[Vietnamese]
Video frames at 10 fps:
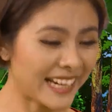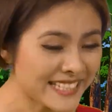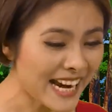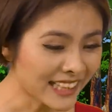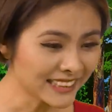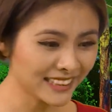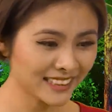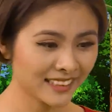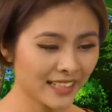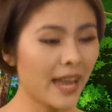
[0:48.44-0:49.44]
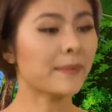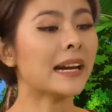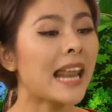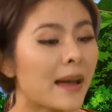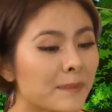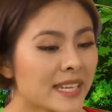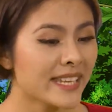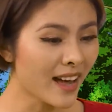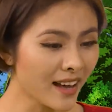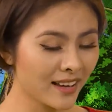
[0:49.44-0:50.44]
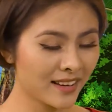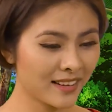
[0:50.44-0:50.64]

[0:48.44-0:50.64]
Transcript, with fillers: Cải trắng Em đang làm cái gì đó